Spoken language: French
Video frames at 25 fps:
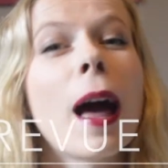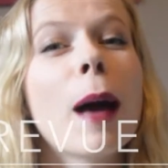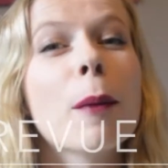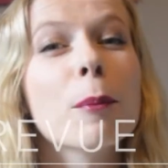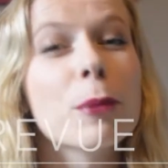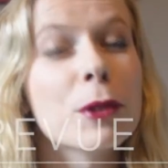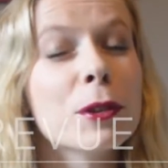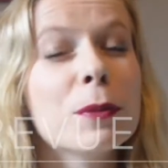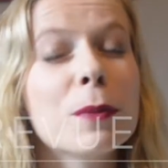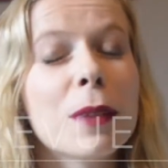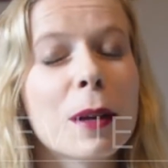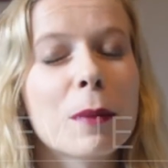un
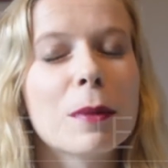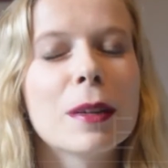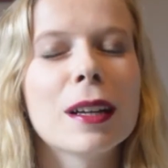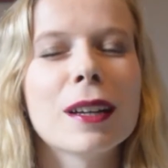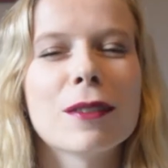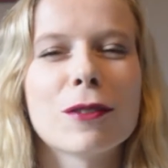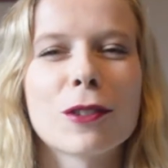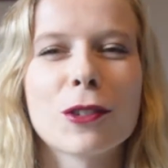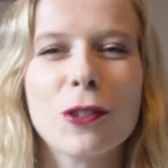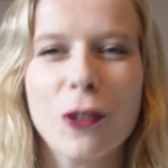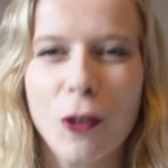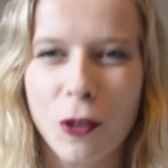peu de
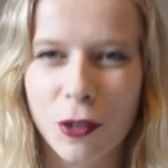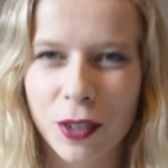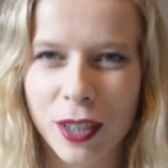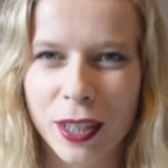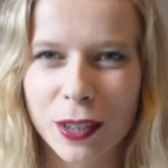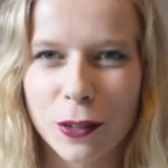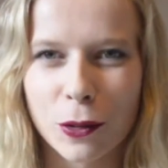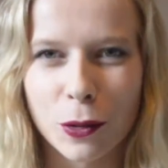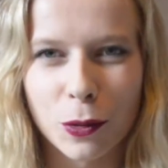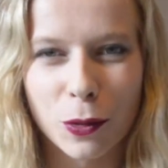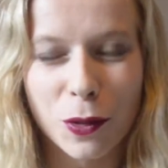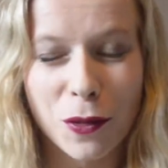blabla avant de
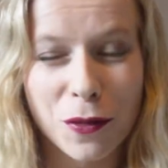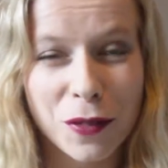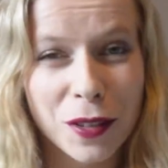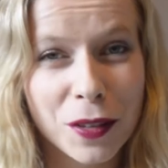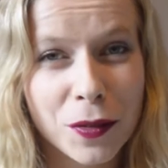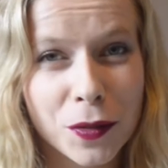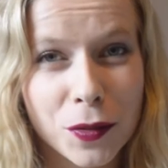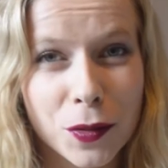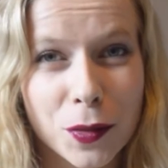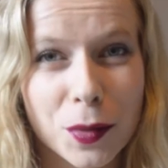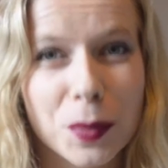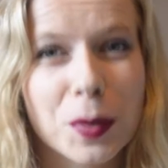rentrer dans le
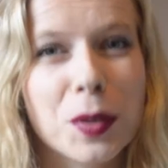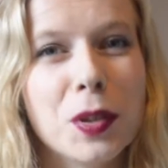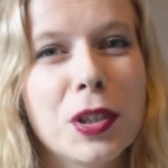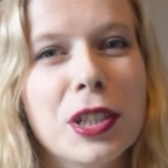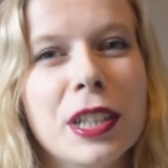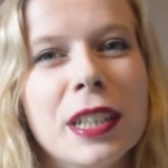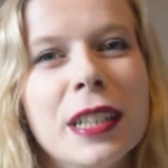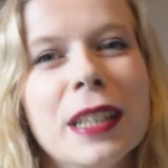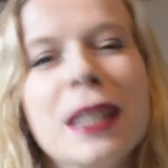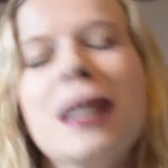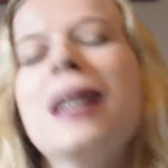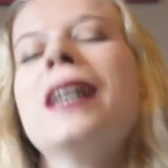vif du
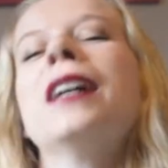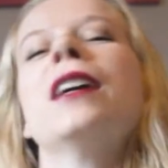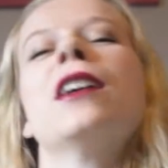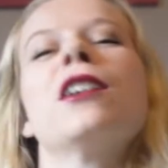sujet.